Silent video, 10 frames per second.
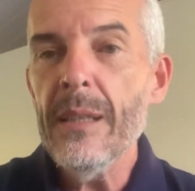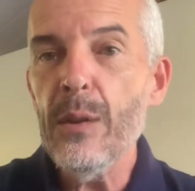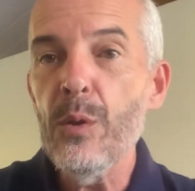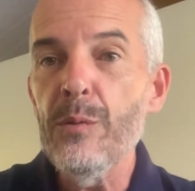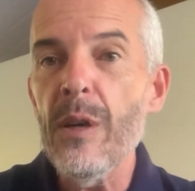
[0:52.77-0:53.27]

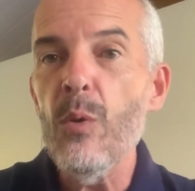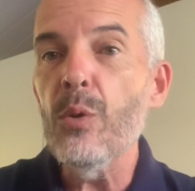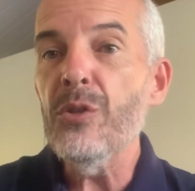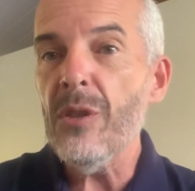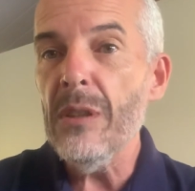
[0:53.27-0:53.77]
Quelquefois, on
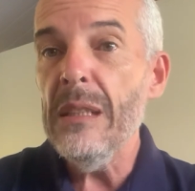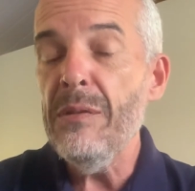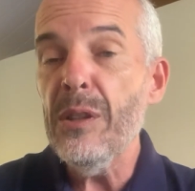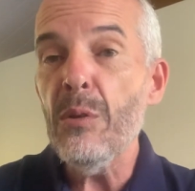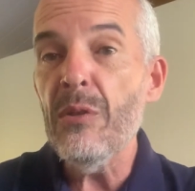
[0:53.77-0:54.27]
ressent des
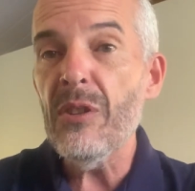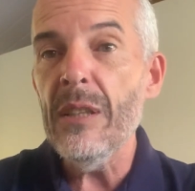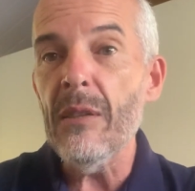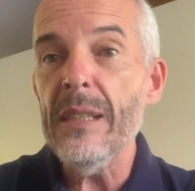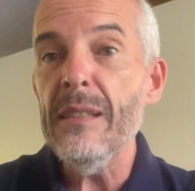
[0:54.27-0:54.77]

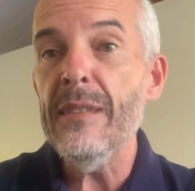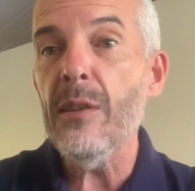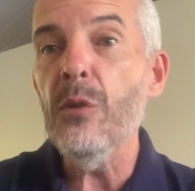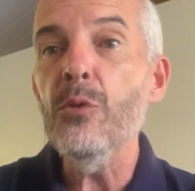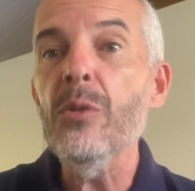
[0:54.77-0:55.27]
difficultés dans
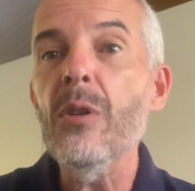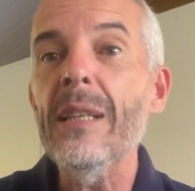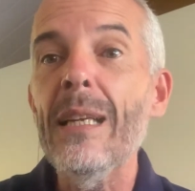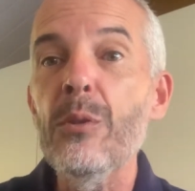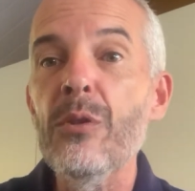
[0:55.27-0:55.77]
l'existence, on a en
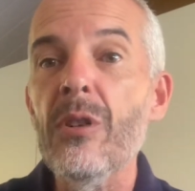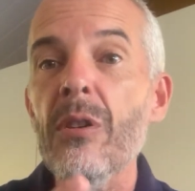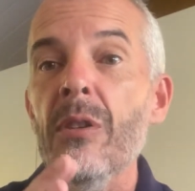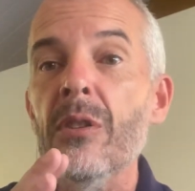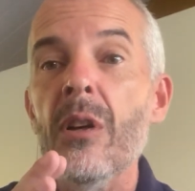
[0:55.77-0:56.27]
quelque
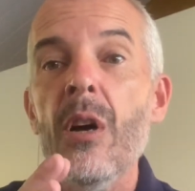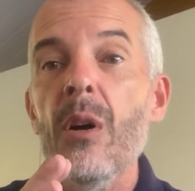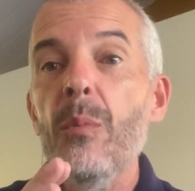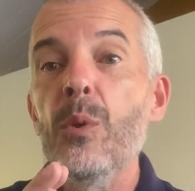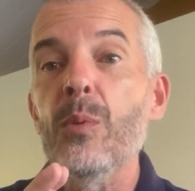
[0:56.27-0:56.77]
sorte
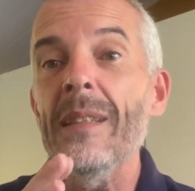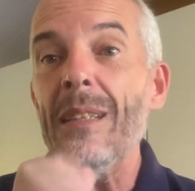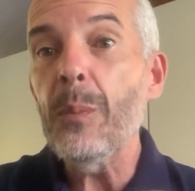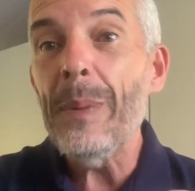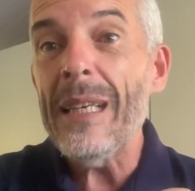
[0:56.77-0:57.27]
besoin
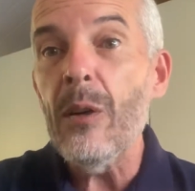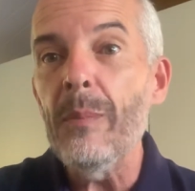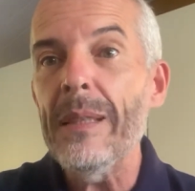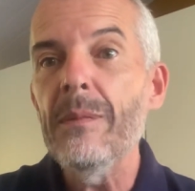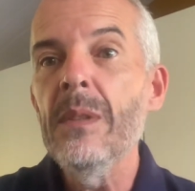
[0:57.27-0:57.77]
d'être pris en
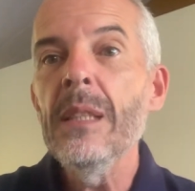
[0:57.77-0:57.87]
main.